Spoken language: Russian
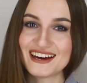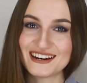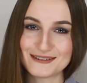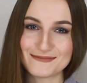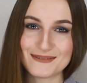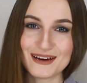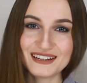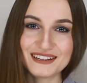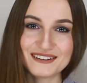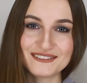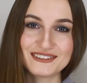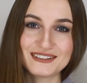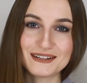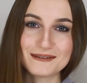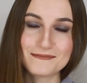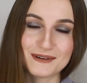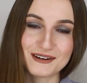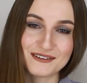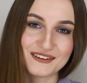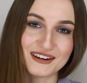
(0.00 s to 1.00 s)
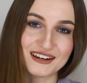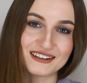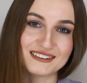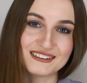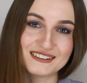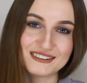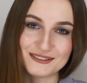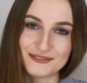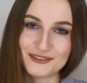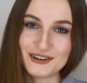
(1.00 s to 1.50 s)
Ребята, всем привет!
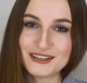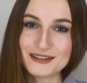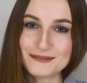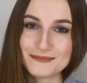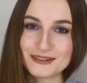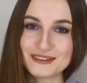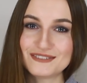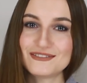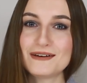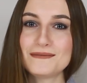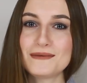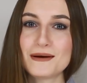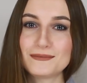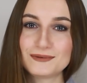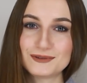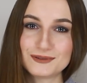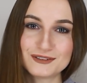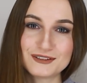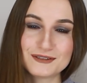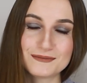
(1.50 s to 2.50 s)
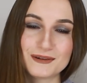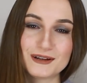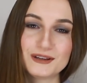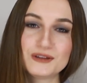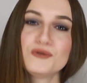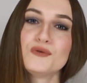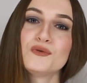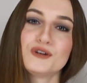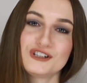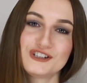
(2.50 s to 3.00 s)
Сегодня мы с вами обсудим
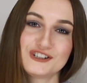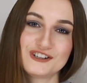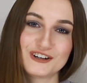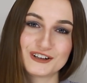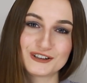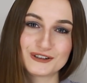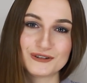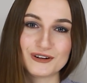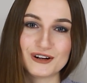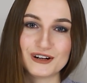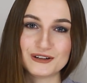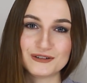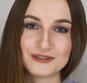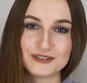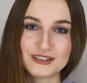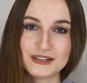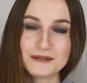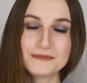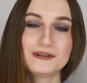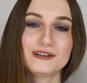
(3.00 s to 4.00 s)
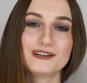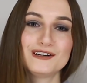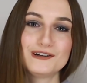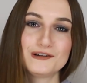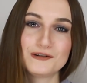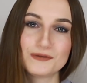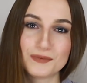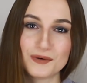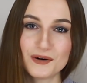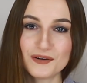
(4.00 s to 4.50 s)
одну очень актуальную тему для
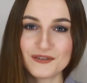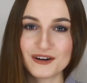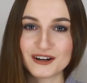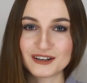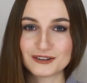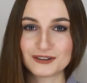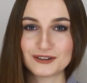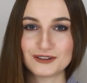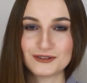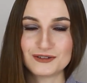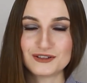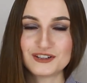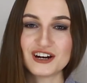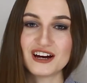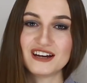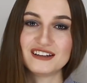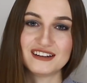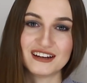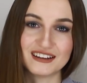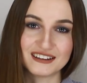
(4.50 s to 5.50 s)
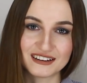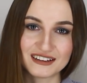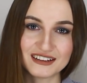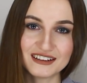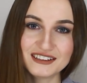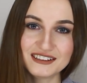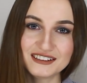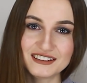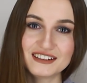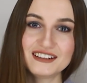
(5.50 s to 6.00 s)
любого, кто изучает
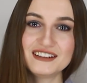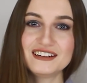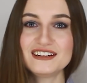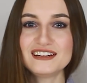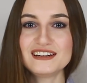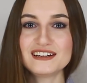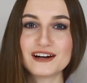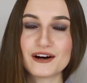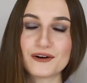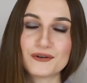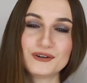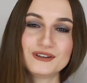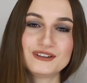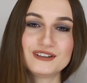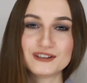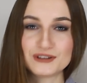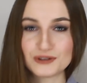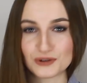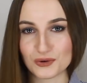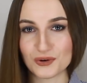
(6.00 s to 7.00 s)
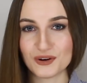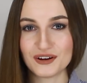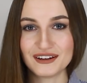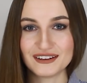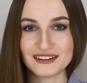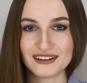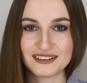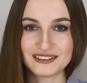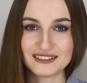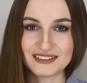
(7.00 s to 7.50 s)
английский или какой-то другой
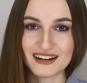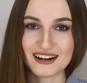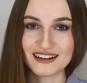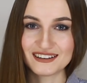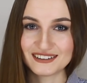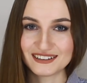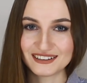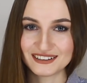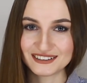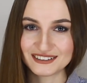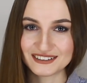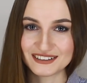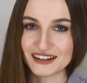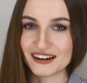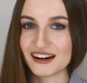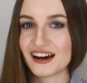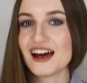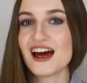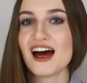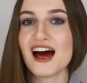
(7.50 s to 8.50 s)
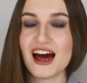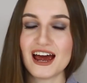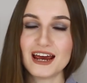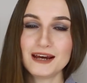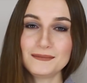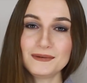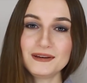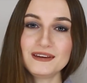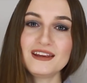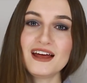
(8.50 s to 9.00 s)
иностранный язык, а
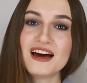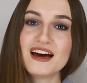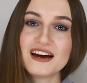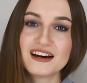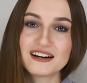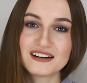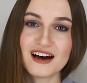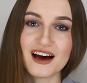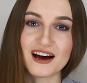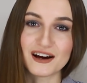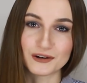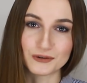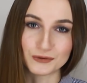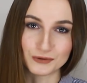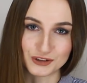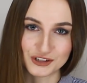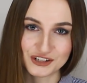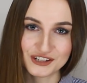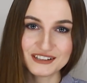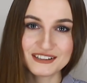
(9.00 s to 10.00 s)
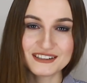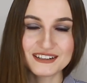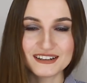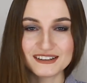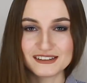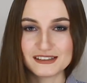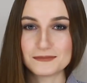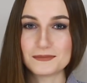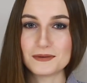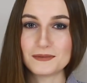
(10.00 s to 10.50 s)
именно, как учить и
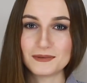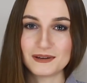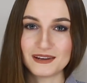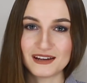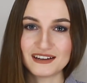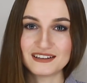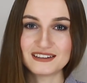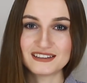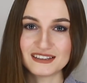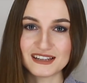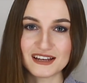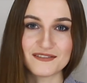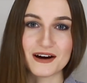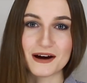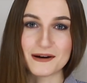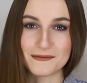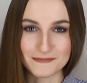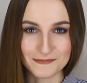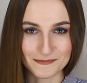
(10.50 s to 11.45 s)
запоминать слова.